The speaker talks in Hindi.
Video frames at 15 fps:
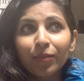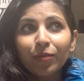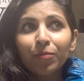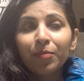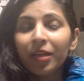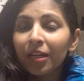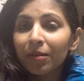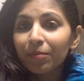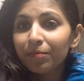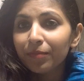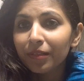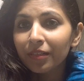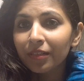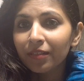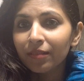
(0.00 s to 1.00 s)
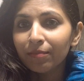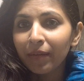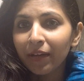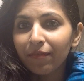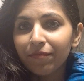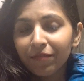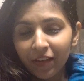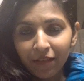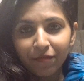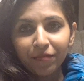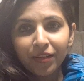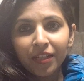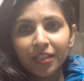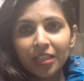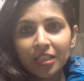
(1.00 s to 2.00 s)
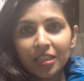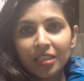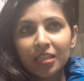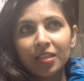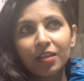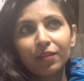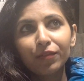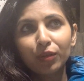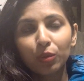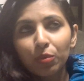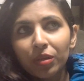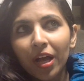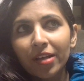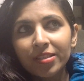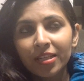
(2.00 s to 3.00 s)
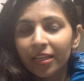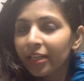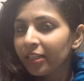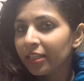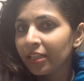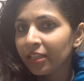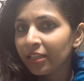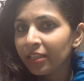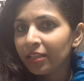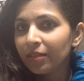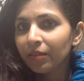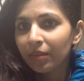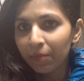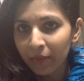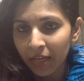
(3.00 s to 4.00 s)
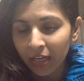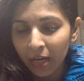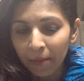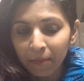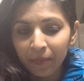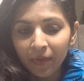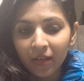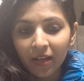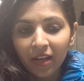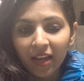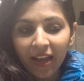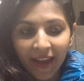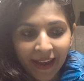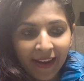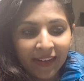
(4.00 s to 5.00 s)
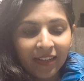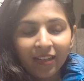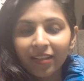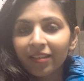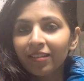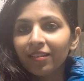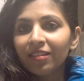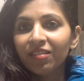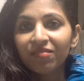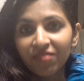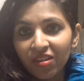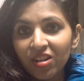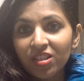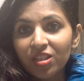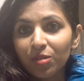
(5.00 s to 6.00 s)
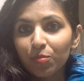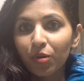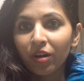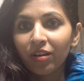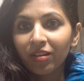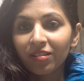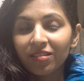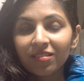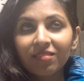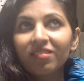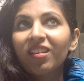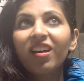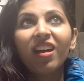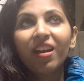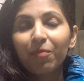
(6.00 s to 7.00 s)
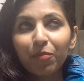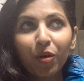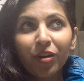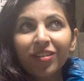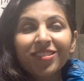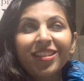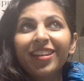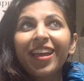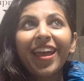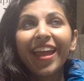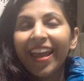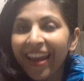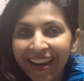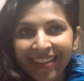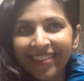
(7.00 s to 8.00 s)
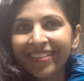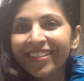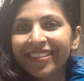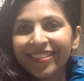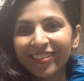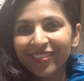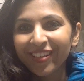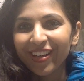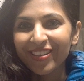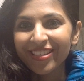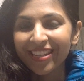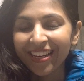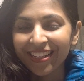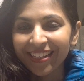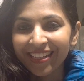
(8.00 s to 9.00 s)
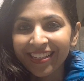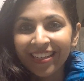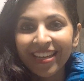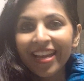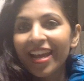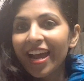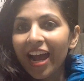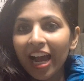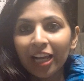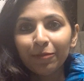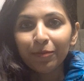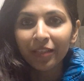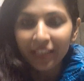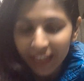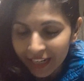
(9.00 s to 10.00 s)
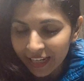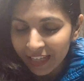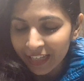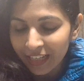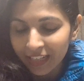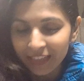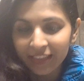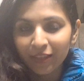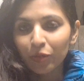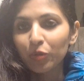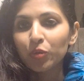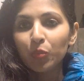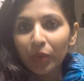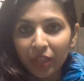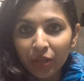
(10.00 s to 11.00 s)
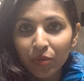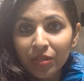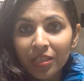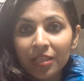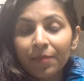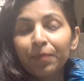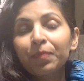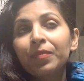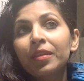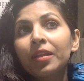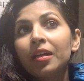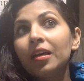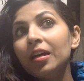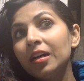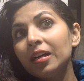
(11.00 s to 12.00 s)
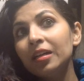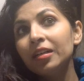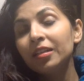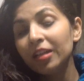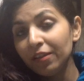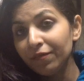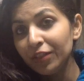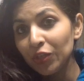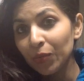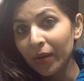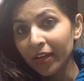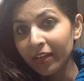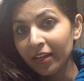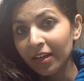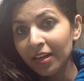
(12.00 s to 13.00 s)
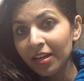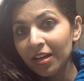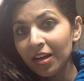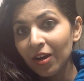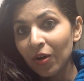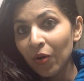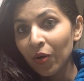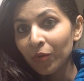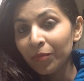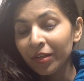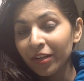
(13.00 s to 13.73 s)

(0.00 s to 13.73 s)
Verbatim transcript: तो मेकअप माई फेवरेट्स फॉर 2018 the makeup and the worst प्रोडक्ट्स the आई that i hated in 2018 i'll be बी गेटिंग दोज uh, कल वीडियो आएगा और